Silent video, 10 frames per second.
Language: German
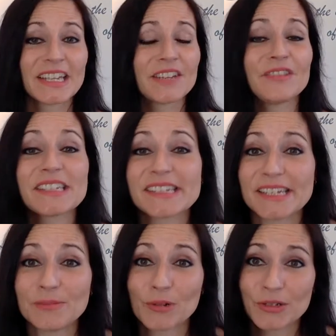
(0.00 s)
Wir
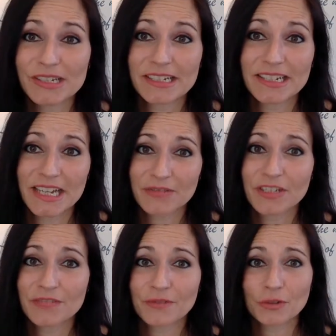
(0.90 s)
sehen plötzlich
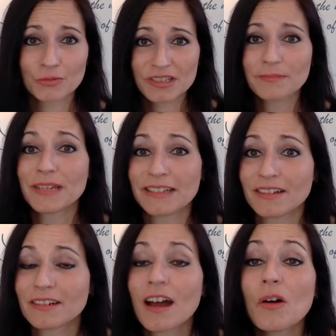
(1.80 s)
etwas vor unserem
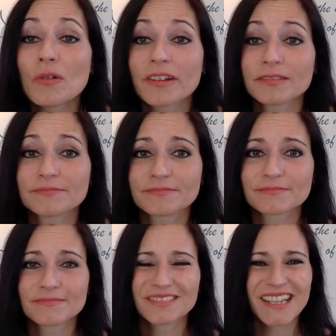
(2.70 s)
inneren Auge.
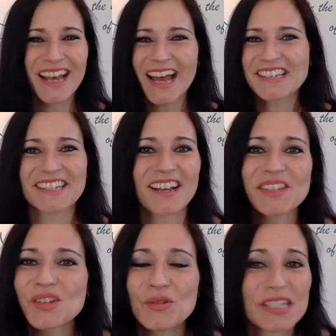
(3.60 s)
Ein
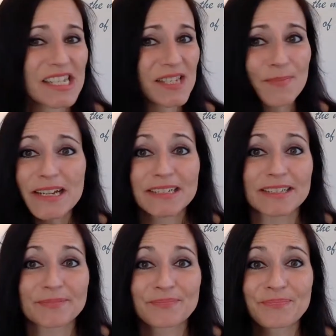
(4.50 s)
ganz kurzes
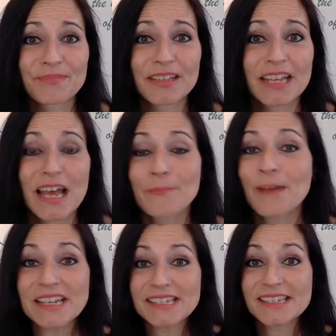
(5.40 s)
Bild.
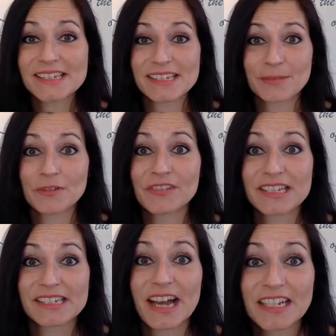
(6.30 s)
Meistens nehmen wir
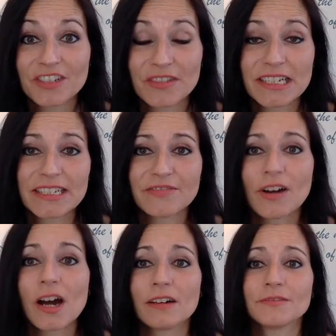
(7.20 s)
es gar nicht wirklich
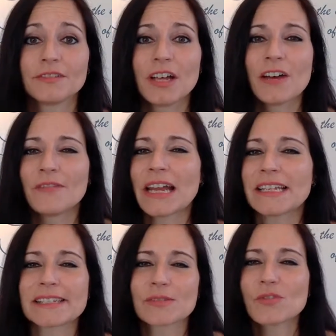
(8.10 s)
wahr, weil
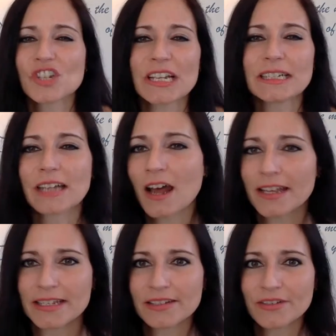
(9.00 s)
es so schnell da
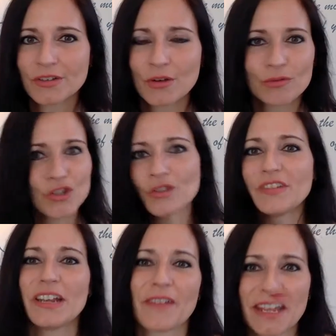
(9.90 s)
ist und schon
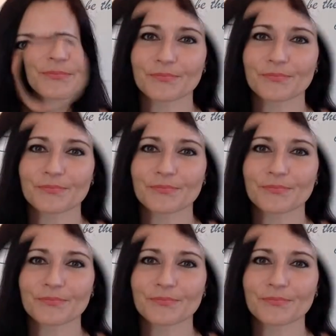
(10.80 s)
wieder weg.